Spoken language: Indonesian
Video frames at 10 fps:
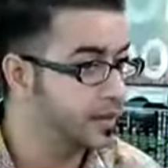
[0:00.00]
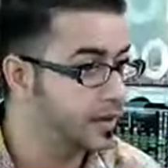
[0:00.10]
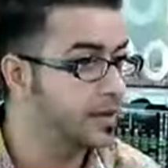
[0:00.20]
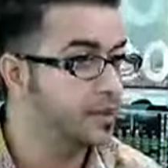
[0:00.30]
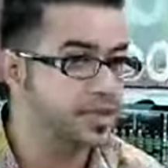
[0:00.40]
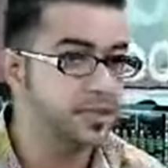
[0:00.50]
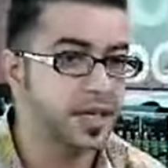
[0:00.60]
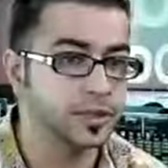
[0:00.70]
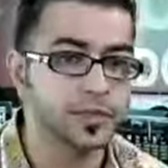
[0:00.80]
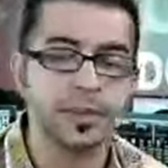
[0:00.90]
ya masih
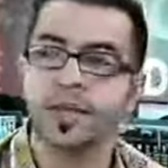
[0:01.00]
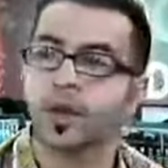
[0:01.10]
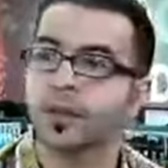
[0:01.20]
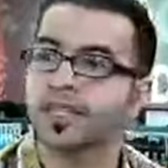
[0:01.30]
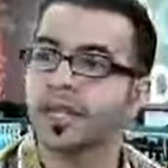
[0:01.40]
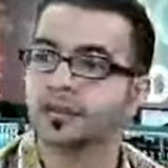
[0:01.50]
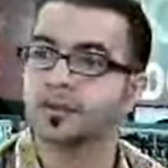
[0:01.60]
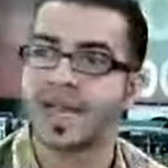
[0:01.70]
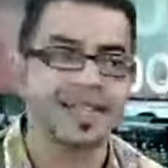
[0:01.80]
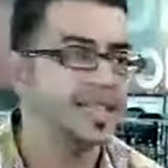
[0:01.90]
manageable tapi kalau minyak
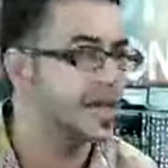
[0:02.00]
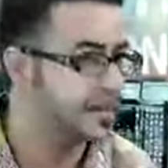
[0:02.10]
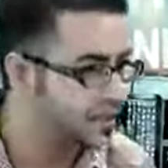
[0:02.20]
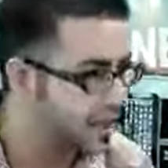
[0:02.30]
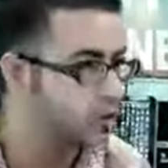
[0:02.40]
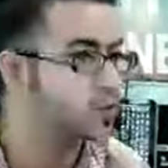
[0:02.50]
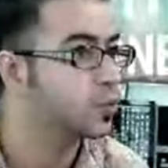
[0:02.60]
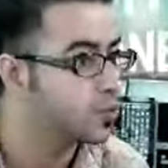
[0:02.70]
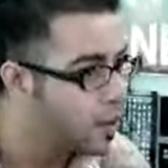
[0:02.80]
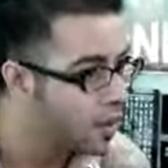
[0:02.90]
tuh naik di atas 110
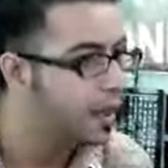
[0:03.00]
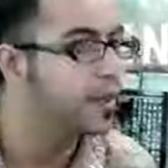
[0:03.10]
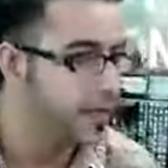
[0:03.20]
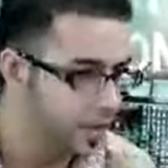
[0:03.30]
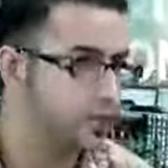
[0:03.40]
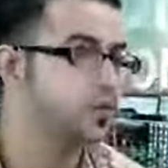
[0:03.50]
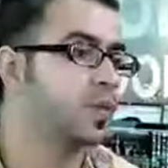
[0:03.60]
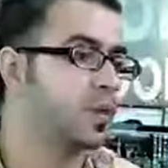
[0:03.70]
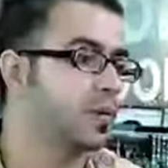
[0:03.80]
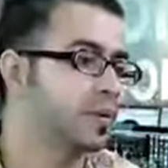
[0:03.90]
dolar itu
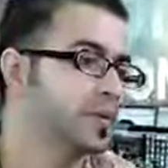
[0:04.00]
problem